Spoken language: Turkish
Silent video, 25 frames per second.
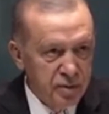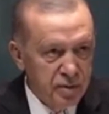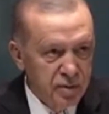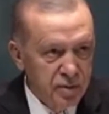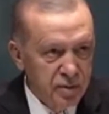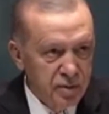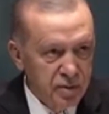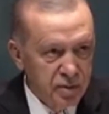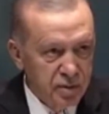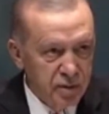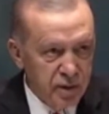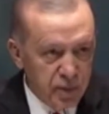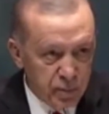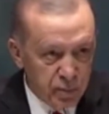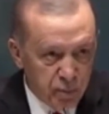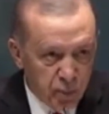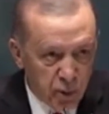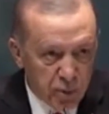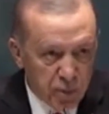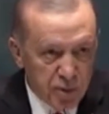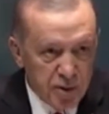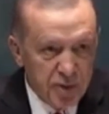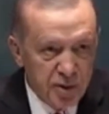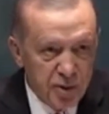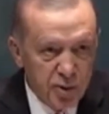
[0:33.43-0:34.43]

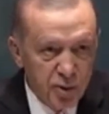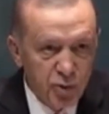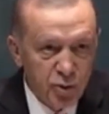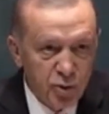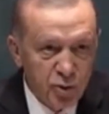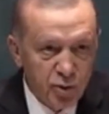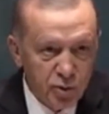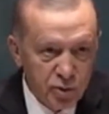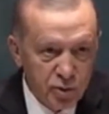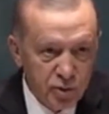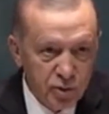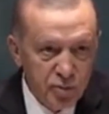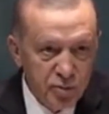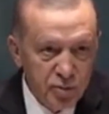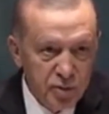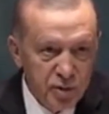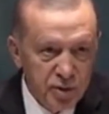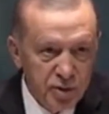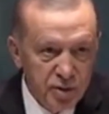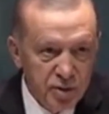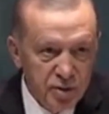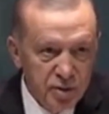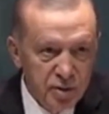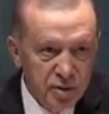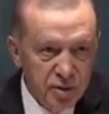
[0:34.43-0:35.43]
Diplomasi diyoruz değil mi?
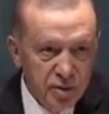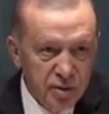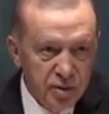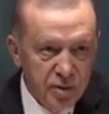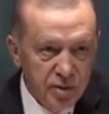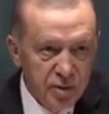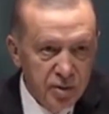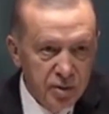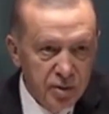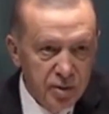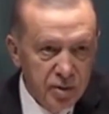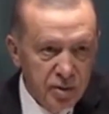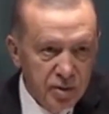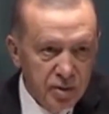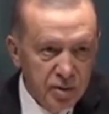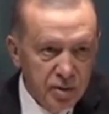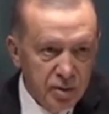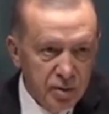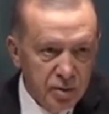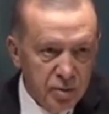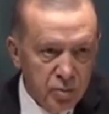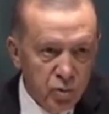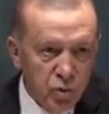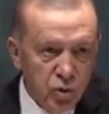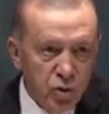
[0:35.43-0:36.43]

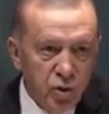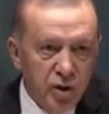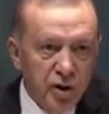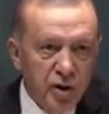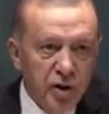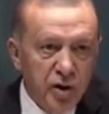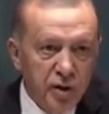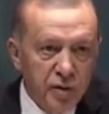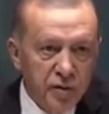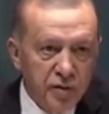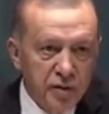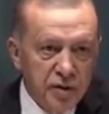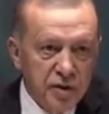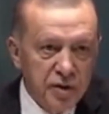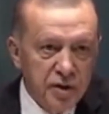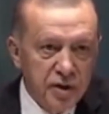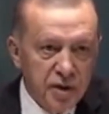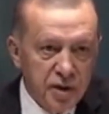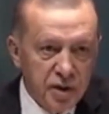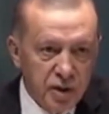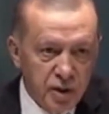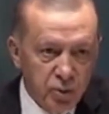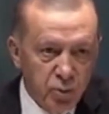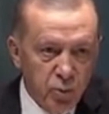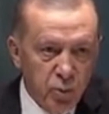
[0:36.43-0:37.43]
Bunların kafasıyla
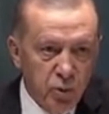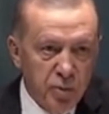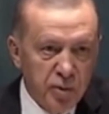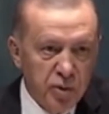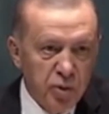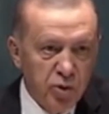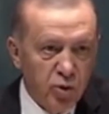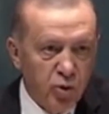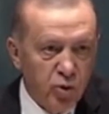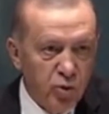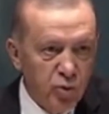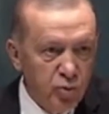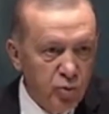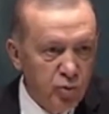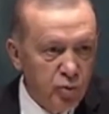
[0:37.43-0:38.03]
diplomasi olur mu?